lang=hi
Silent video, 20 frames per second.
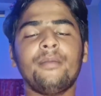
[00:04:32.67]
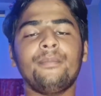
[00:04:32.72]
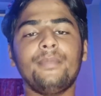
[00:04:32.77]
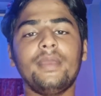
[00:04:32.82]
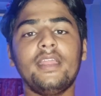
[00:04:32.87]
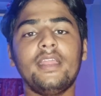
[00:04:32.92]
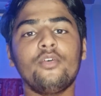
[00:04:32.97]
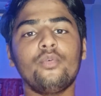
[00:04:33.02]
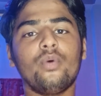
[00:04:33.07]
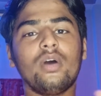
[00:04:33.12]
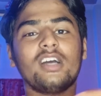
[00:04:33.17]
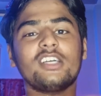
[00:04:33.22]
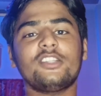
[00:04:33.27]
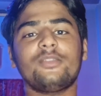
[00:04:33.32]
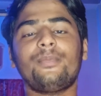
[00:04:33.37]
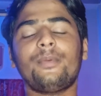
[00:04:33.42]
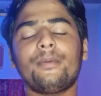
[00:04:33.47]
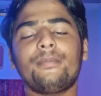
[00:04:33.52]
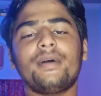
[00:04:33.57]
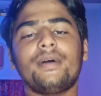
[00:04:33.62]
भाई मेन
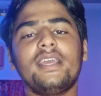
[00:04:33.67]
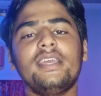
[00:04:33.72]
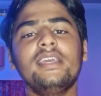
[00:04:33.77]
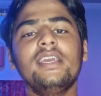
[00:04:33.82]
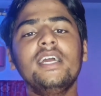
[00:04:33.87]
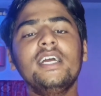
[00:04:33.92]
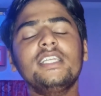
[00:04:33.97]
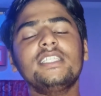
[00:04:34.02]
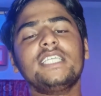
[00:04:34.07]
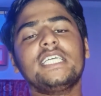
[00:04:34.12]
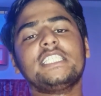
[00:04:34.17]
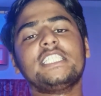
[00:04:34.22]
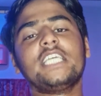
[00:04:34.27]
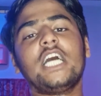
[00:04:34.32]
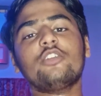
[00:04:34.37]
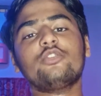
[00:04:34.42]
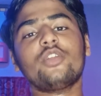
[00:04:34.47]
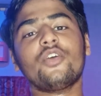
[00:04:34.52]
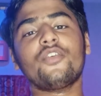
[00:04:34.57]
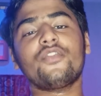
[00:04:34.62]
वक्त पे भाई चाहे
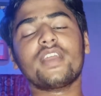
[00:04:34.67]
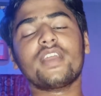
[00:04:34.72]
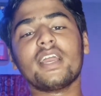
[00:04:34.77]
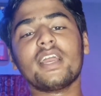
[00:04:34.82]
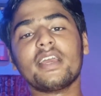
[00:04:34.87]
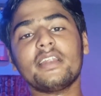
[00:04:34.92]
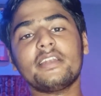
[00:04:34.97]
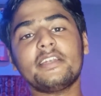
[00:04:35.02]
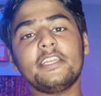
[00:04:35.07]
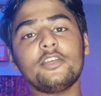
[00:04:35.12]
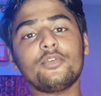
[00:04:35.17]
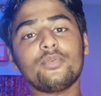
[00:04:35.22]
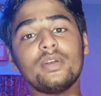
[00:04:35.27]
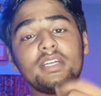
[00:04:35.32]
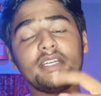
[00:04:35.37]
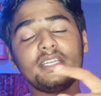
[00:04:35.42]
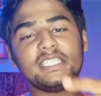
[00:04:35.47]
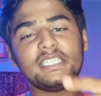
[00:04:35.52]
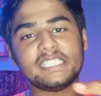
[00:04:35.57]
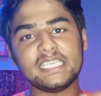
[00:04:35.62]
साउथ अफ्रीका का टी
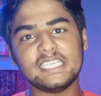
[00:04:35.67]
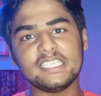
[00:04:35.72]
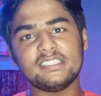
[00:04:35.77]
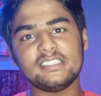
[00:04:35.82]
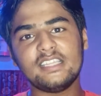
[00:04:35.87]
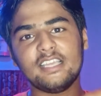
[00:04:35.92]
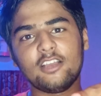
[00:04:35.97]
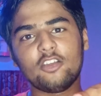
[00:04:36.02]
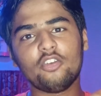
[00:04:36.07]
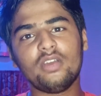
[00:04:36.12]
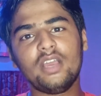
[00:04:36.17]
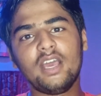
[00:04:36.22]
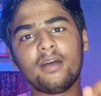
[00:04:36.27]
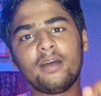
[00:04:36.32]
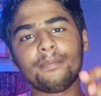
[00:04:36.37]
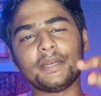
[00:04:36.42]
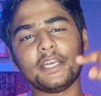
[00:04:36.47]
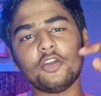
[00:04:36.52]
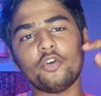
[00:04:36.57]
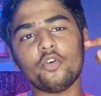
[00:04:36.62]
ट्वेंटी सीरीज देख लो यार
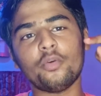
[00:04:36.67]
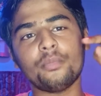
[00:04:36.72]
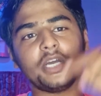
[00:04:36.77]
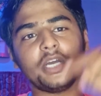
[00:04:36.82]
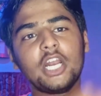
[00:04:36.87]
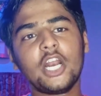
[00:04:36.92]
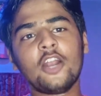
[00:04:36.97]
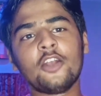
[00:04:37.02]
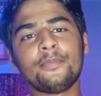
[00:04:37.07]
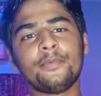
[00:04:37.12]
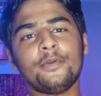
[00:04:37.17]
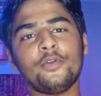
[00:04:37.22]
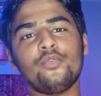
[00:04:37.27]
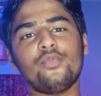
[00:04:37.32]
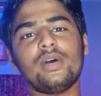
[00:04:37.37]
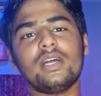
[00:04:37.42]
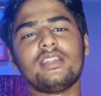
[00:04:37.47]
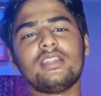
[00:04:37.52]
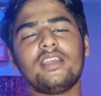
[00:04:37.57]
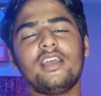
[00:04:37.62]
अपने होम ग्राउंड पे
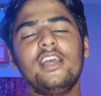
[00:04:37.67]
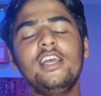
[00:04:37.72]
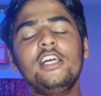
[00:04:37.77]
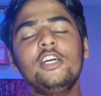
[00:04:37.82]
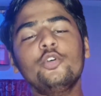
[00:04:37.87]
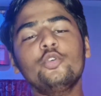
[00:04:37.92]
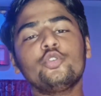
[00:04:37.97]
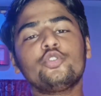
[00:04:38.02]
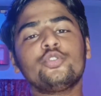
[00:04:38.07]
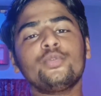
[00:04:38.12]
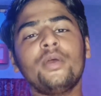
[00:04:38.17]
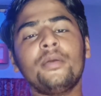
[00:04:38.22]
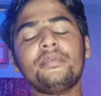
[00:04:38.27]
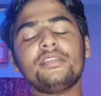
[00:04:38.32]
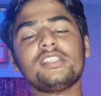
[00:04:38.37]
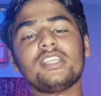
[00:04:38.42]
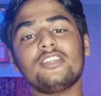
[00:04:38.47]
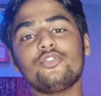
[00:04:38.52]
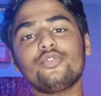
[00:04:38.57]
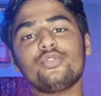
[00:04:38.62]
हुआ था उसमें भी
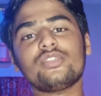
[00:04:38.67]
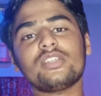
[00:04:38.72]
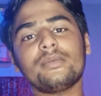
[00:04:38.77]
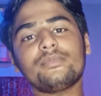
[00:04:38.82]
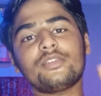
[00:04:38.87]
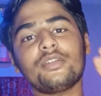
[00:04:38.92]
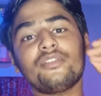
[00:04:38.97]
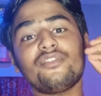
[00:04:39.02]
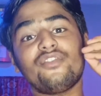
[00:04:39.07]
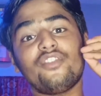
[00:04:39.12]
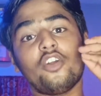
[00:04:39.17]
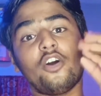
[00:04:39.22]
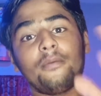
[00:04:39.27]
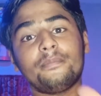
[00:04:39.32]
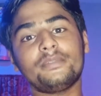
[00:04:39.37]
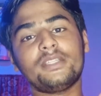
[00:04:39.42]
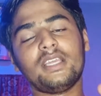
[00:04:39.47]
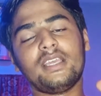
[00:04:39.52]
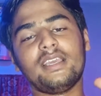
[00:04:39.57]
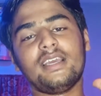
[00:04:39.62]
संजू सैमसन
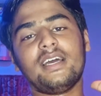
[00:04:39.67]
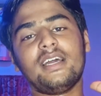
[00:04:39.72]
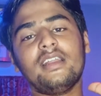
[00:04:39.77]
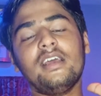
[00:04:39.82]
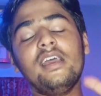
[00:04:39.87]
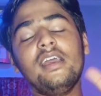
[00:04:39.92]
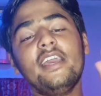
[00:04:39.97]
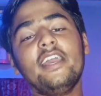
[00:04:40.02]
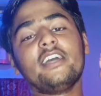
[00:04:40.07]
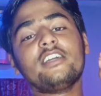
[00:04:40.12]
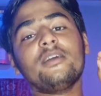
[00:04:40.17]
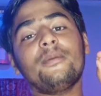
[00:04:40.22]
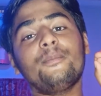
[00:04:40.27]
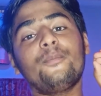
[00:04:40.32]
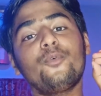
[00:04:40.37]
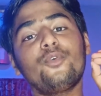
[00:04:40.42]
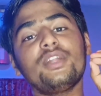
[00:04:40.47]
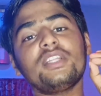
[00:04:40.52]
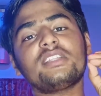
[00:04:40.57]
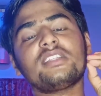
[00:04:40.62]
फ्लॉप थे यार एकदम
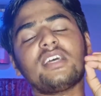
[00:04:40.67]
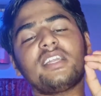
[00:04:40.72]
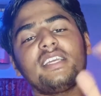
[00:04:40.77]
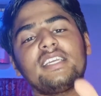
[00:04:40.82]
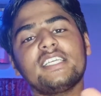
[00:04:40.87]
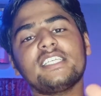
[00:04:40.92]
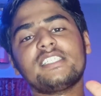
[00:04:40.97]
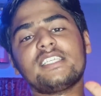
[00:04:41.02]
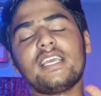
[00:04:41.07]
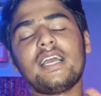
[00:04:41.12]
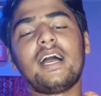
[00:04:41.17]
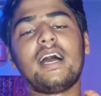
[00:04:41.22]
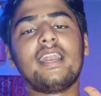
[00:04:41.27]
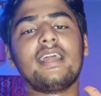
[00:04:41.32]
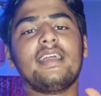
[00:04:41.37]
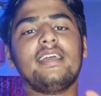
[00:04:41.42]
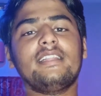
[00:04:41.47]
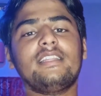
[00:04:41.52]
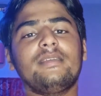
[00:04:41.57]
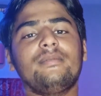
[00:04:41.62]
बुरी तरीके से
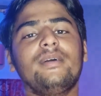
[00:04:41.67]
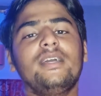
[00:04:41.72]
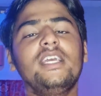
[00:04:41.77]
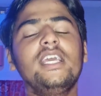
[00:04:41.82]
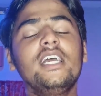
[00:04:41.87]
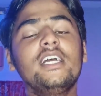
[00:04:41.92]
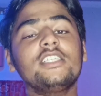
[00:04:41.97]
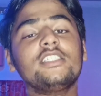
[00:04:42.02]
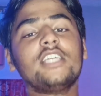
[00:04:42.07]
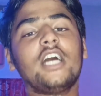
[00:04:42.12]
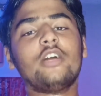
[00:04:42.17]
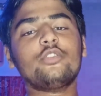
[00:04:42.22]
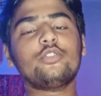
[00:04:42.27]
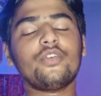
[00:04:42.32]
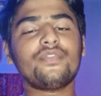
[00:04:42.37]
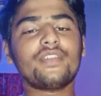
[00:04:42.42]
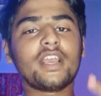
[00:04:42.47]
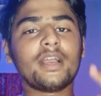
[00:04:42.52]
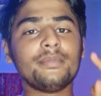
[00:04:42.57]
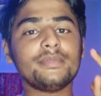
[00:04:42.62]
हार गए थे भाई साउथ
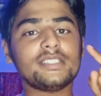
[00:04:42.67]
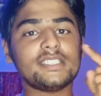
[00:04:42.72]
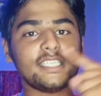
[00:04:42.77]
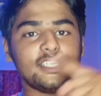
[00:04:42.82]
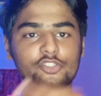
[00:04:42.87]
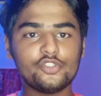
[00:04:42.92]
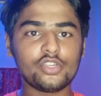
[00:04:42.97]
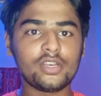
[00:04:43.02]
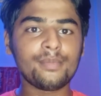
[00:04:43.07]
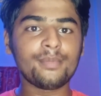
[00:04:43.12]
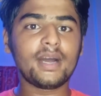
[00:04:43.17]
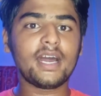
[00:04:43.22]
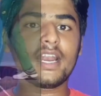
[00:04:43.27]
अफ्रीका में सेंचुरी